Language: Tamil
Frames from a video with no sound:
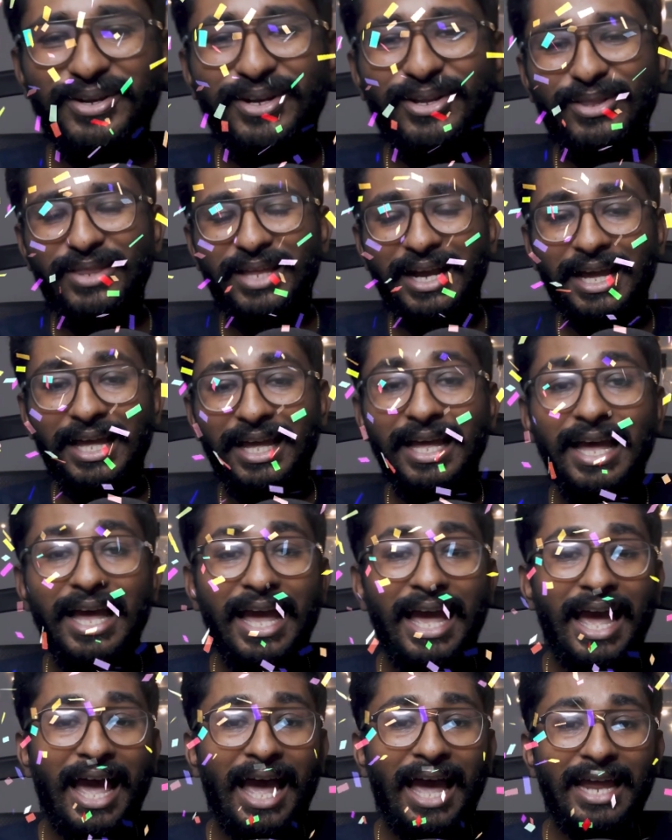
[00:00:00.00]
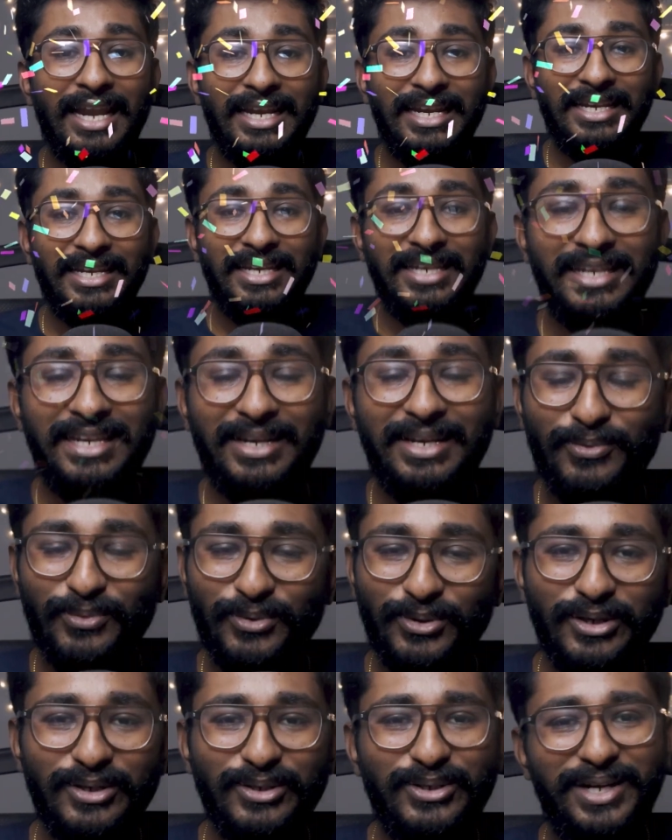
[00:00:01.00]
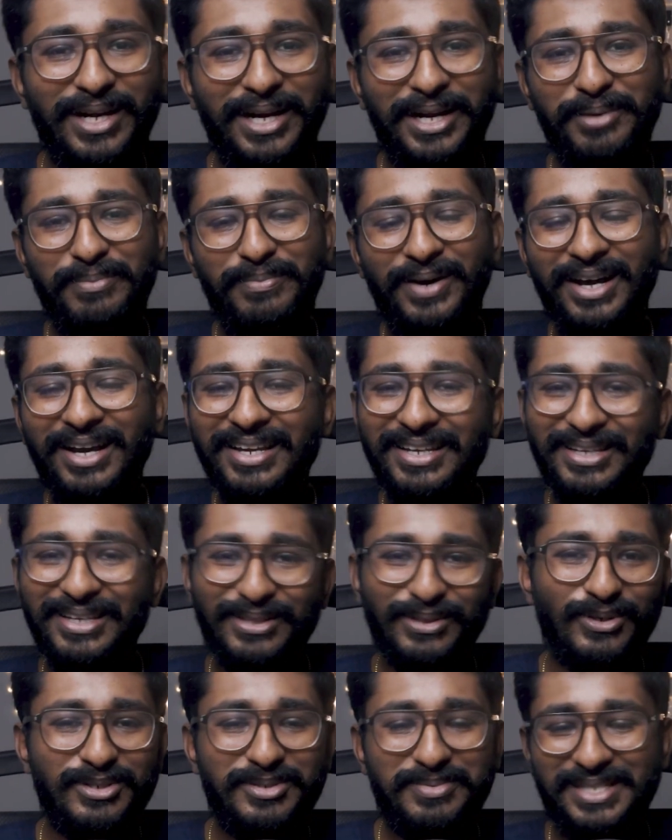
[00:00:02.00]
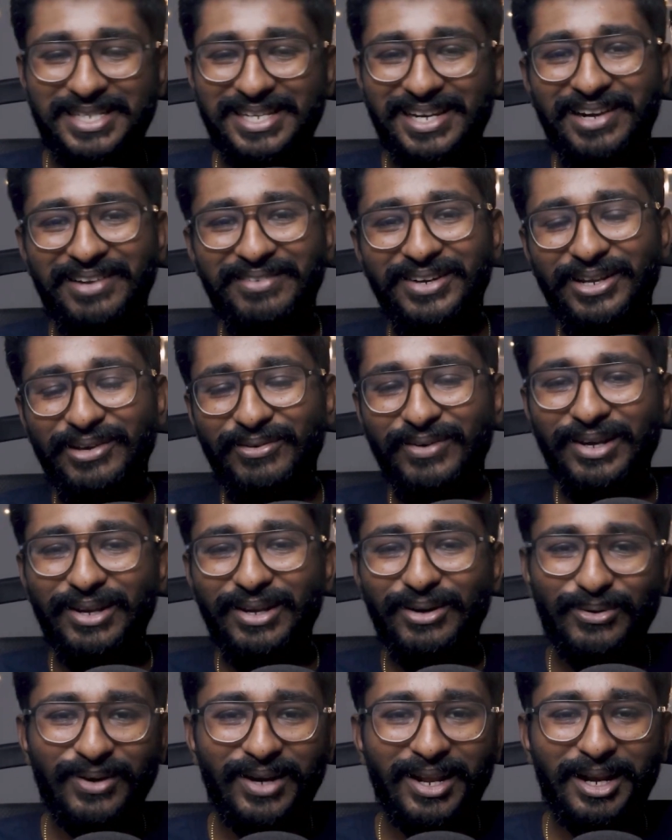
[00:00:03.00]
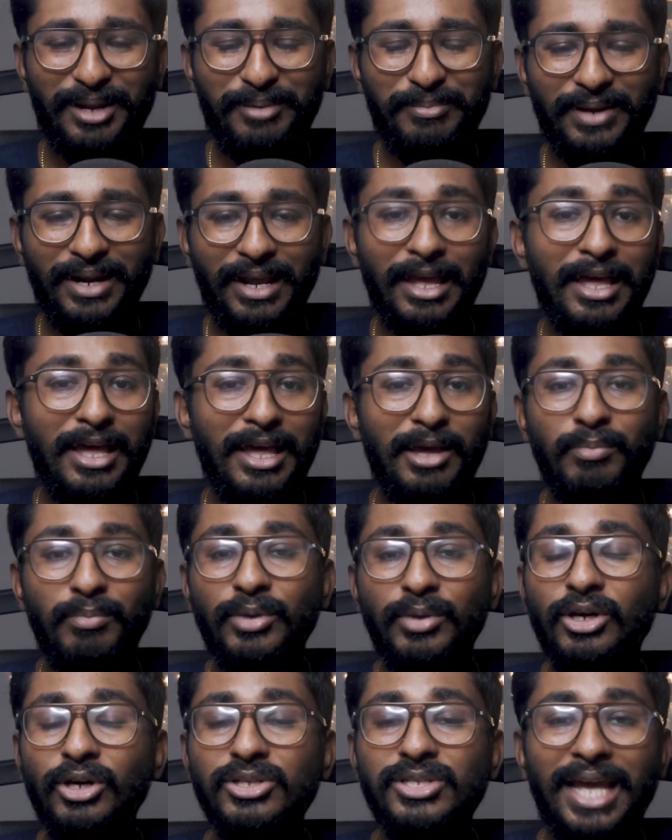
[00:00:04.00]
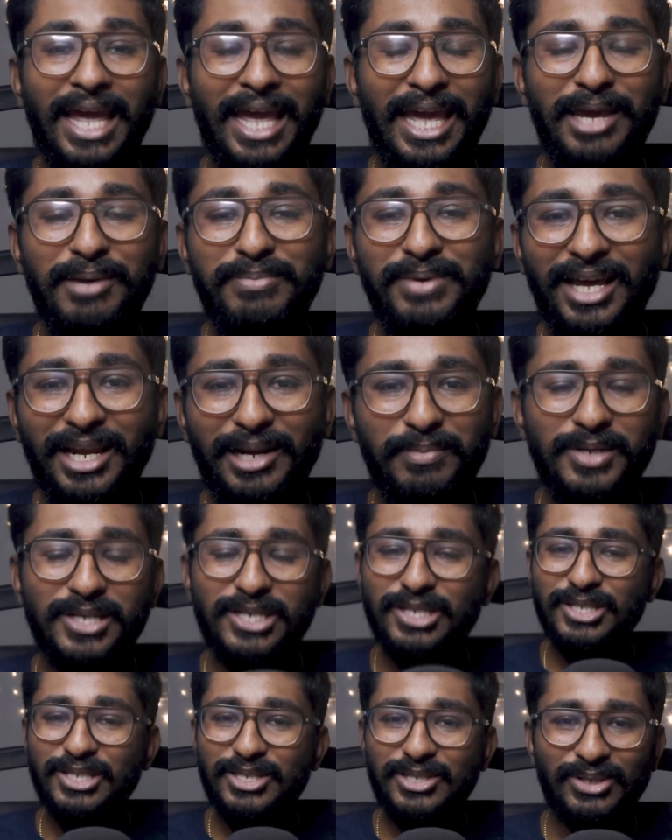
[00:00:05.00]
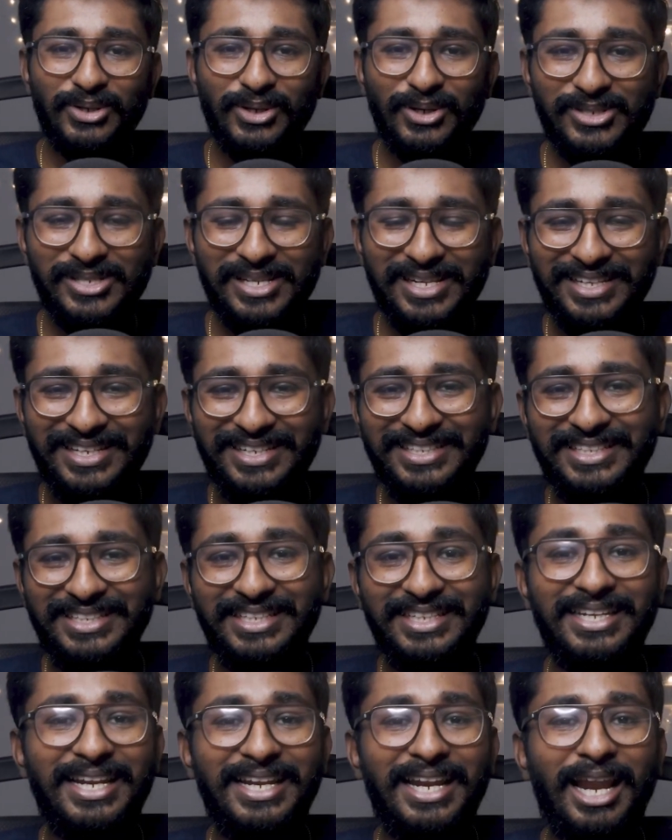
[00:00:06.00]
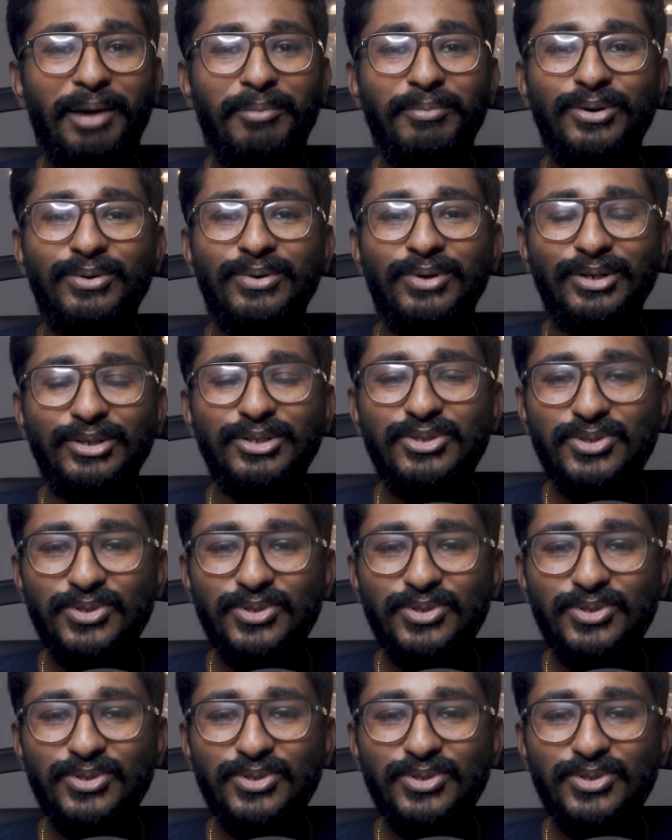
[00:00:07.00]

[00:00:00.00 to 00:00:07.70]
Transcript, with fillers: ஒரு வீடியோ தாங்க அண்ட் உங்களுக்கும் கண்டிப்பாக இது ஒரு ஸ்பெஷலான வீடியோவாக இருக்கும்னு நான் நம்புகிறேன் பிகாஸ் ஏபி அனிமேஷன் ஸ்டுடியோஸில் இருந்து நம்ம ஒரு